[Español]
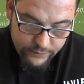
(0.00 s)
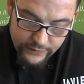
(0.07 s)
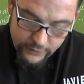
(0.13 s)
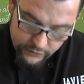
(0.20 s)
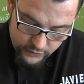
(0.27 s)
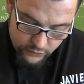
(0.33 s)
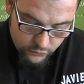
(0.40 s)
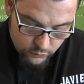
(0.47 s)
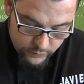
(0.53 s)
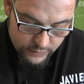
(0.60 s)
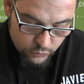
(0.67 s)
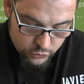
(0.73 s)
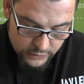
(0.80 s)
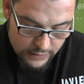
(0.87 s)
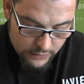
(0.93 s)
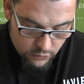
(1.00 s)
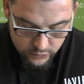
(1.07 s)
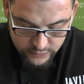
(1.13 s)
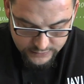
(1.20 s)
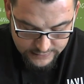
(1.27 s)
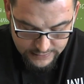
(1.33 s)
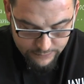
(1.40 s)
Pero que no olvidemos el
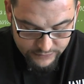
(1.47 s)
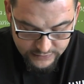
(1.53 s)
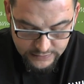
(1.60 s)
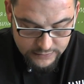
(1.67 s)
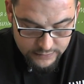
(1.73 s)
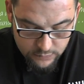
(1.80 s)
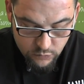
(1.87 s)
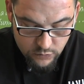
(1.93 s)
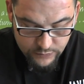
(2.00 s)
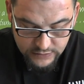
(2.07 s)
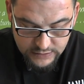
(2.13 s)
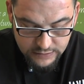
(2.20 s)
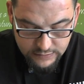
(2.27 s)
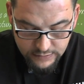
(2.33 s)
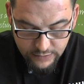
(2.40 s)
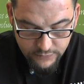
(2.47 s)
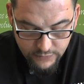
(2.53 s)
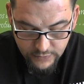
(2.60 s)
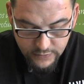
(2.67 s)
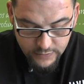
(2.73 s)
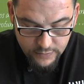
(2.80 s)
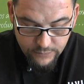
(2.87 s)
ajo que está presente y muy presente